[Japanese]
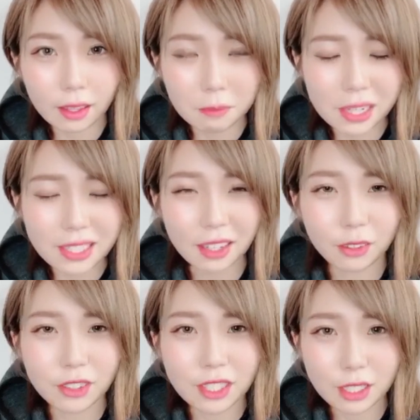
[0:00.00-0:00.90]
皆さん
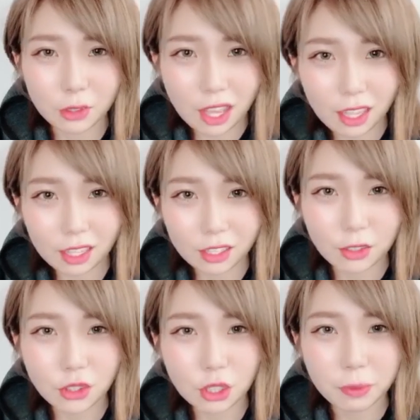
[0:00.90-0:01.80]
こんにちは。
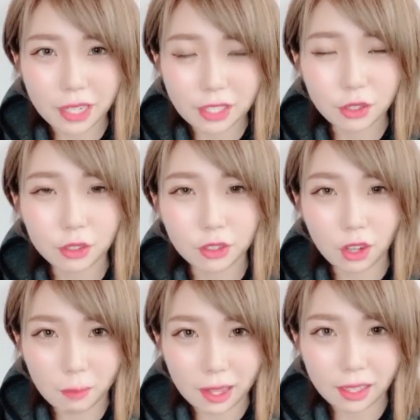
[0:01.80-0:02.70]
YouTube 連続
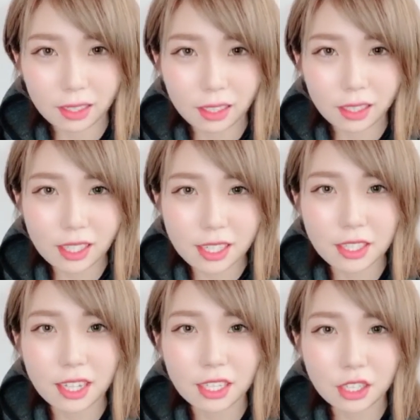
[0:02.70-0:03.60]
ドラマ「
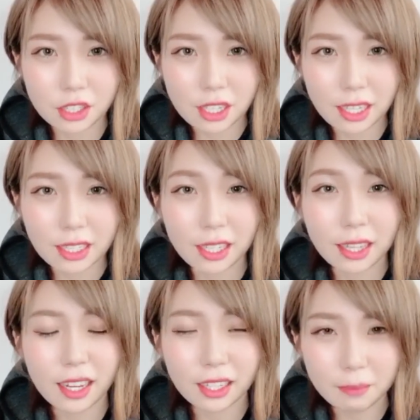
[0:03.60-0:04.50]
絆」に出演させてい
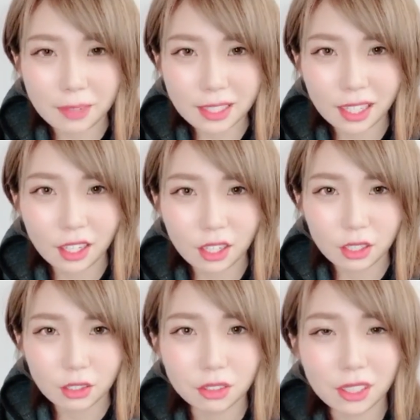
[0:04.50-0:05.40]
ただきます。
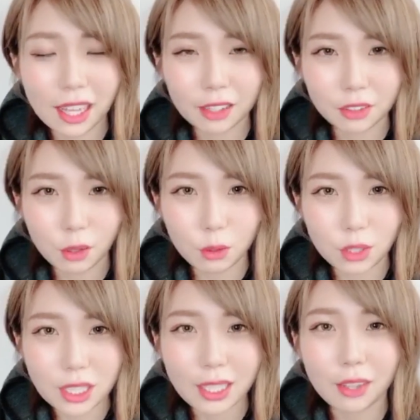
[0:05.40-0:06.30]
風花役の
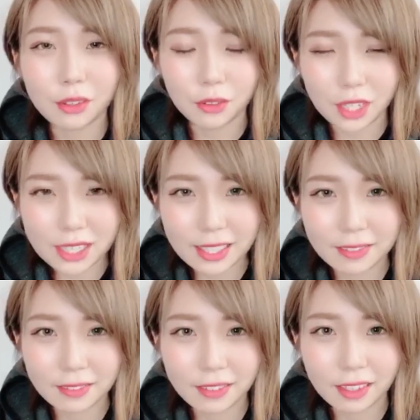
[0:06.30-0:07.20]
藤田優子です。
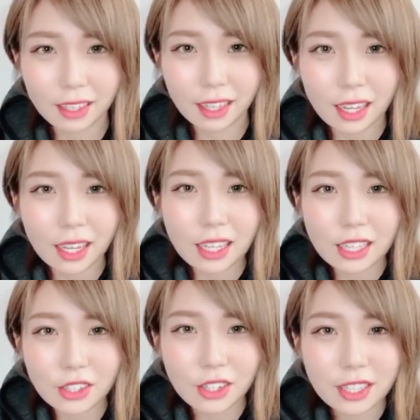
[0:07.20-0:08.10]

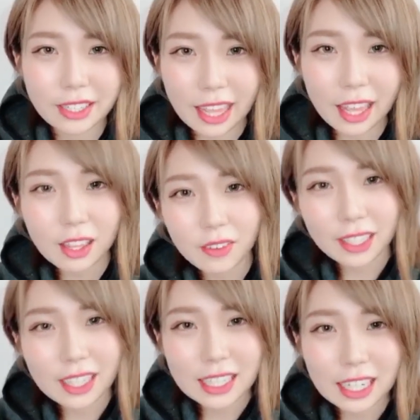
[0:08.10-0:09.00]
そうですね、
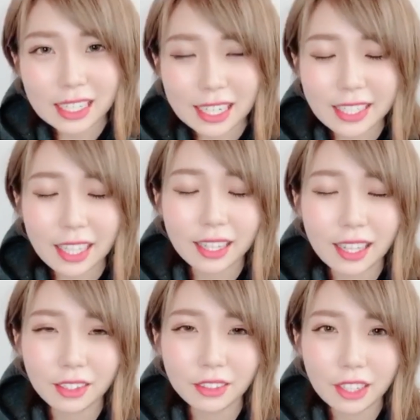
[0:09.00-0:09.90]
私がさせてい
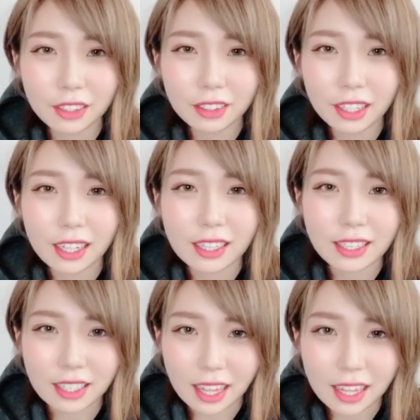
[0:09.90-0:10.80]
ただく役がで
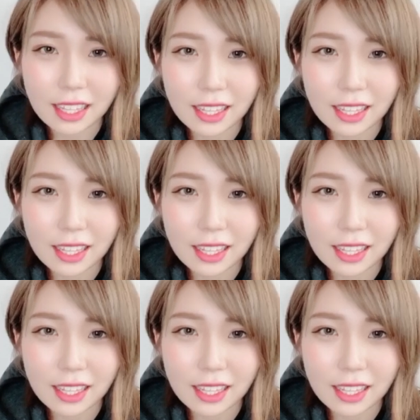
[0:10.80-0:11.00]
すね、